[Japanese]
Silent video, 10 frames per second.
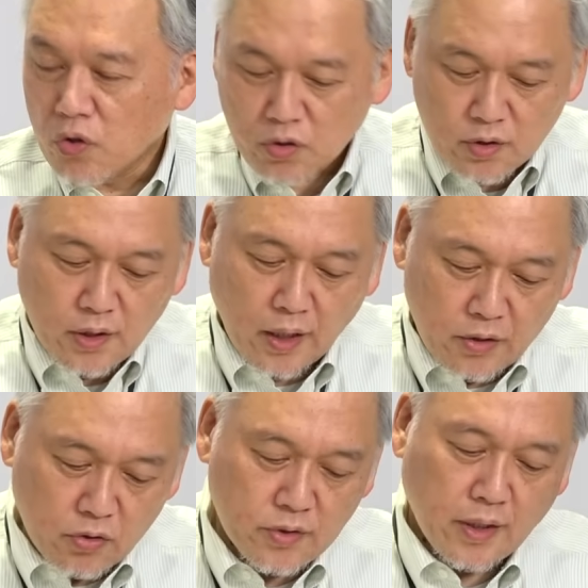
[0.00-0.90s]
ぐら
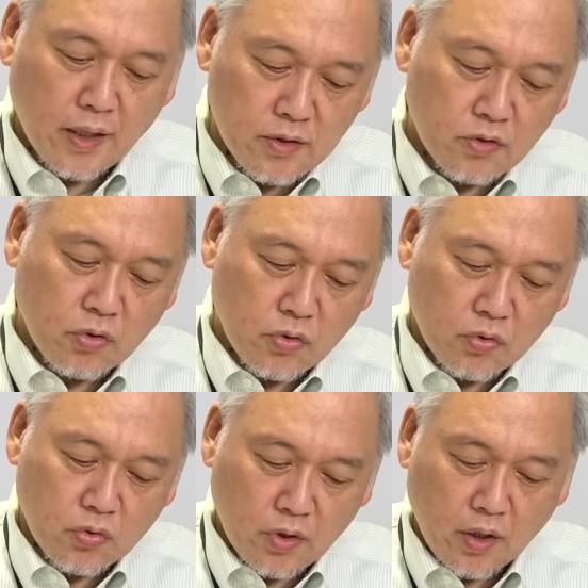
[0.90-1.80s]
いのサイズという
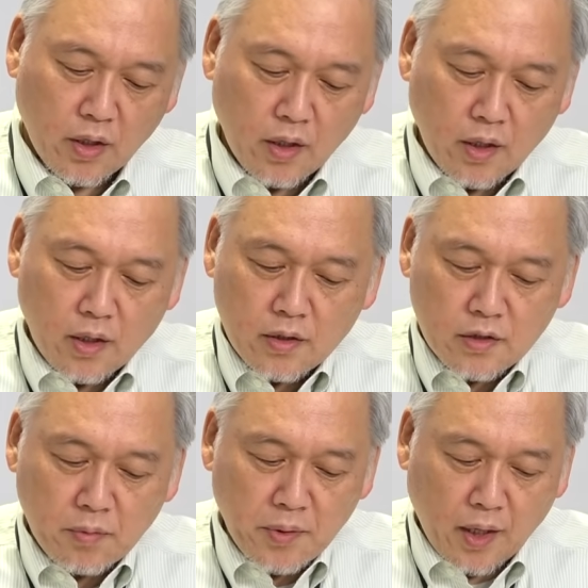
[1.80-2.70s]
ことで、
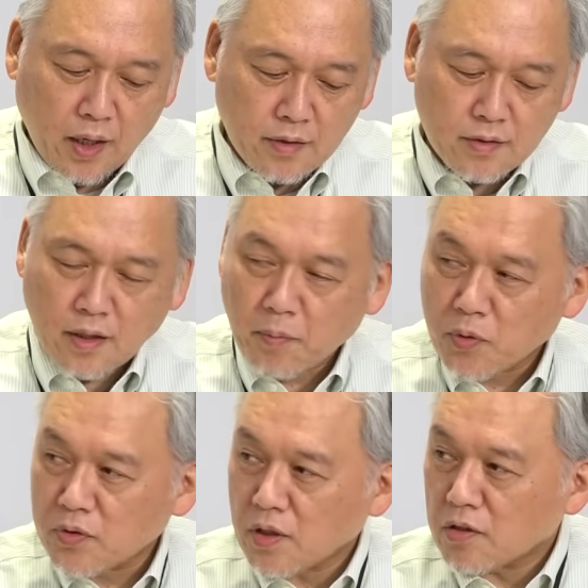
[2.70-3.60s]
ちなみに初が
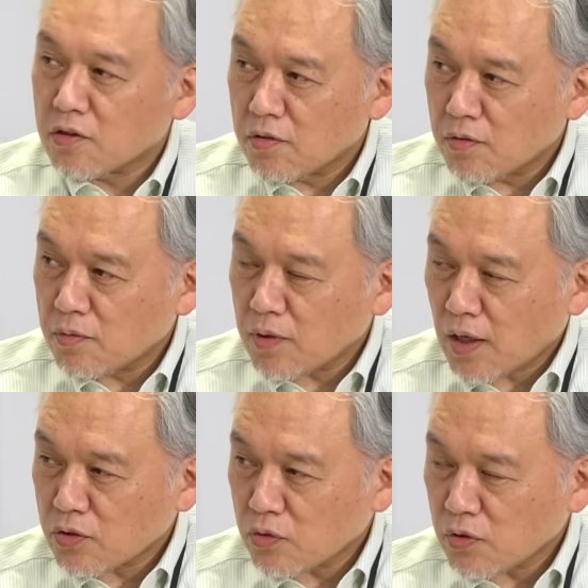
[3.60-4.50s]
持ってるの
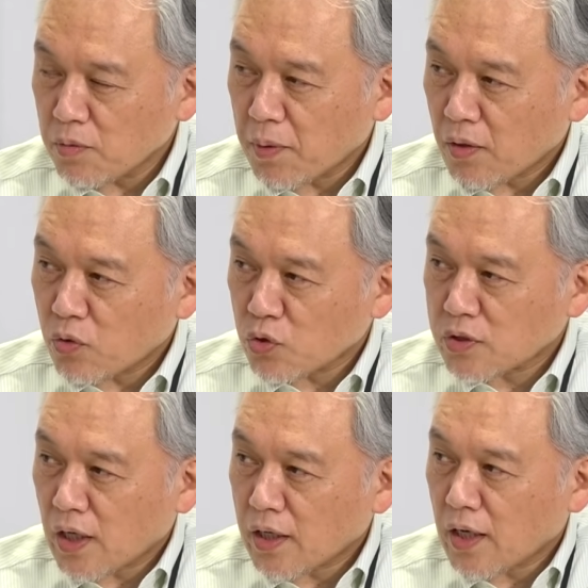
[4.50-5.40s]
今
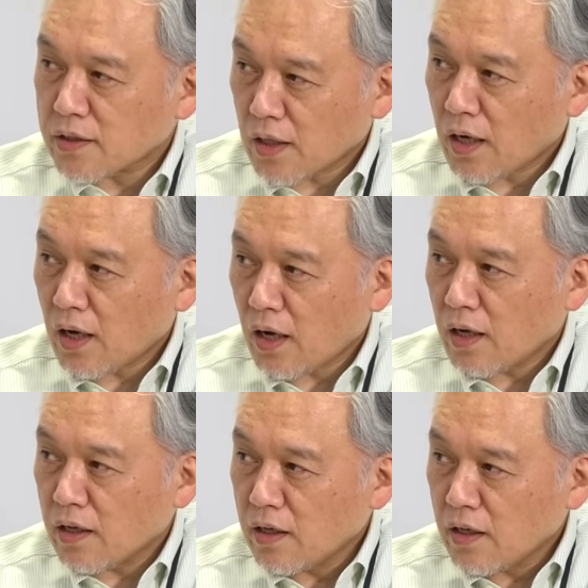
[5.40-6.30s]
年買い替え
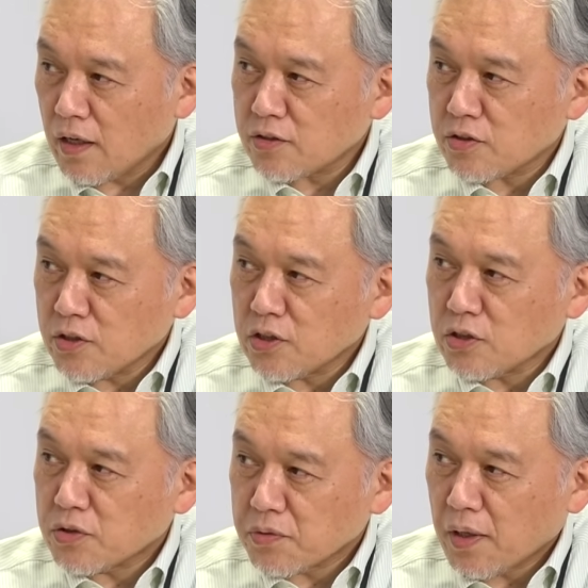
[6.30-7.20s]
た
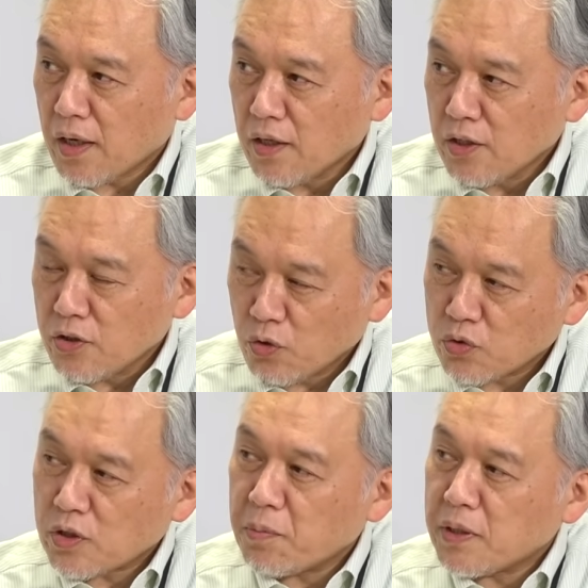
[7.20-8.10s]
S21 は
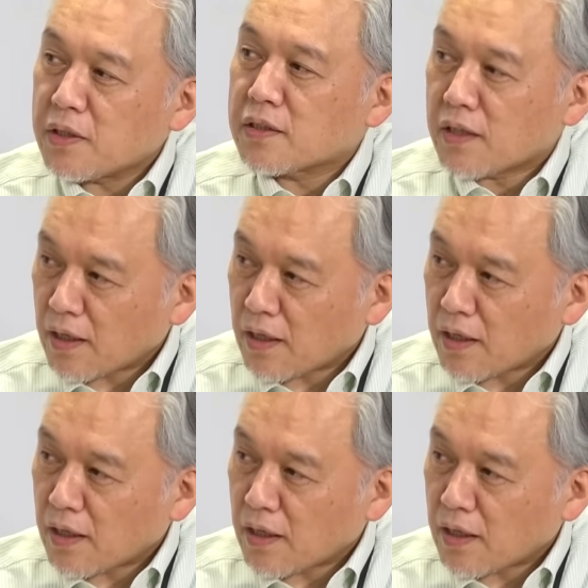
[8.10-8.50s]
4,000 ミリですか